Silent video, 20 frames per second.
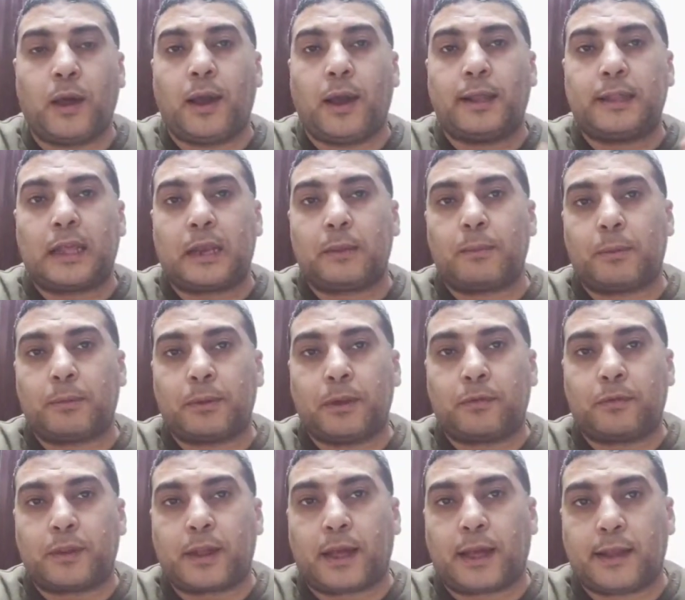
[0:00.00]
انت لما
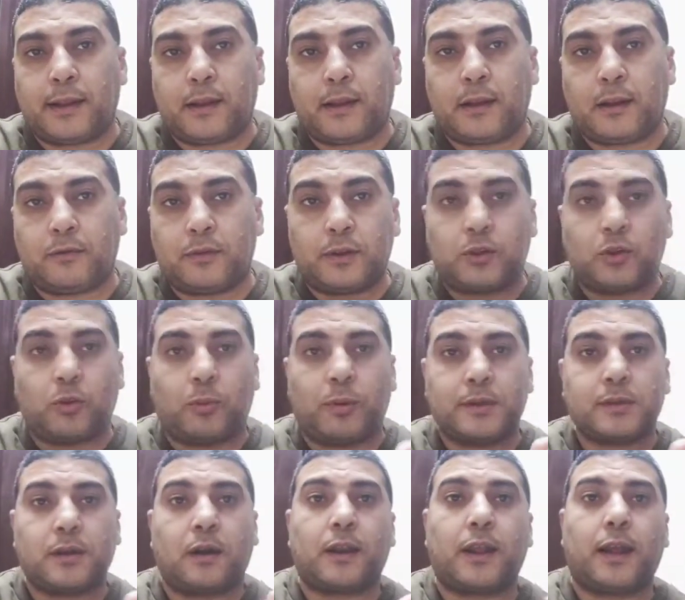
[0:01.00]
بتفتح الفيديو
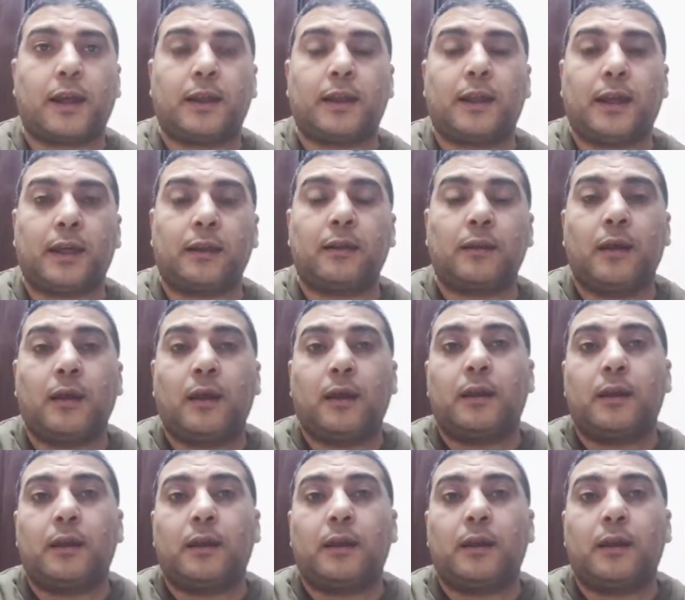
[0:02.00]
بيظهر اعلان